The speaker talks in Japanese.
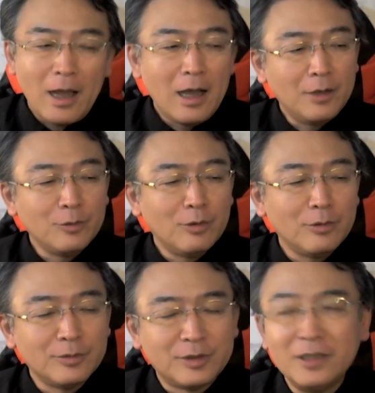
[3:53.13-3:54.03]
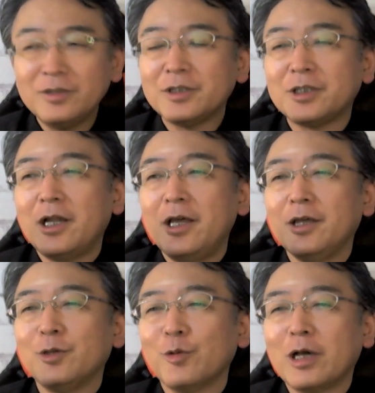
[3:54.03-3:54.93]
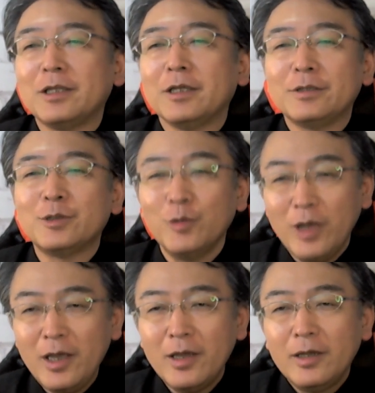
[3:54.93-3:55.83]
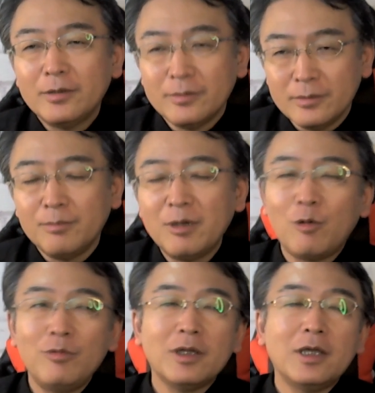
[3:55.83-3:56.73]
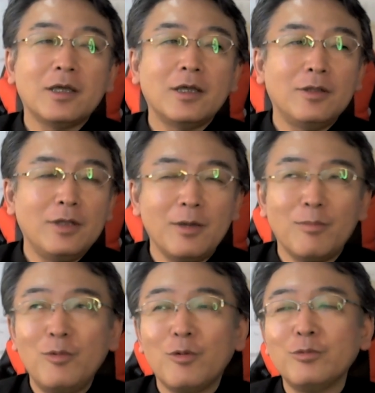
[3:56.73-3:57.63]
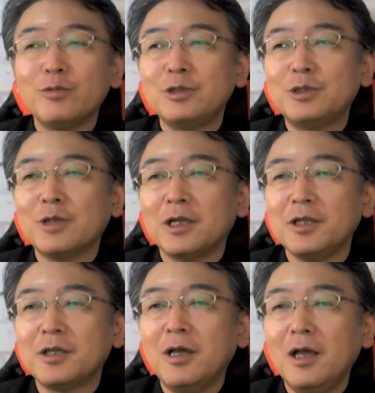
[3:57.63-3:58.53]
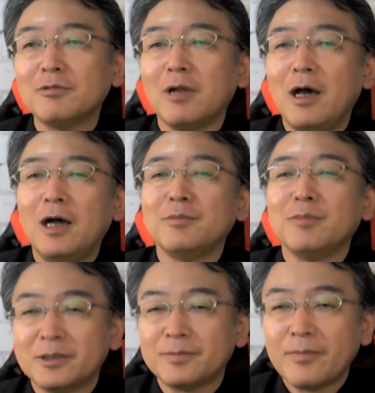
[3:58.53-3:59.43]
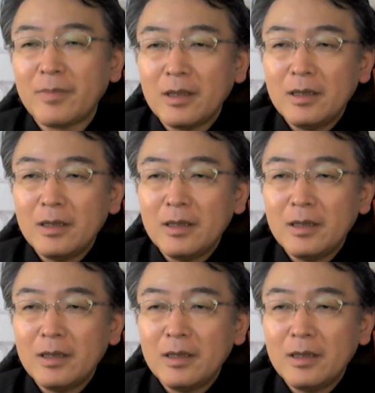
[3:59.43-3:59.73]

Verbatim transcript: あの、全然知らない営業の方ですよね。うん。まあ、こんな経験ね、もう本当に1週間に1回ぐらいあります。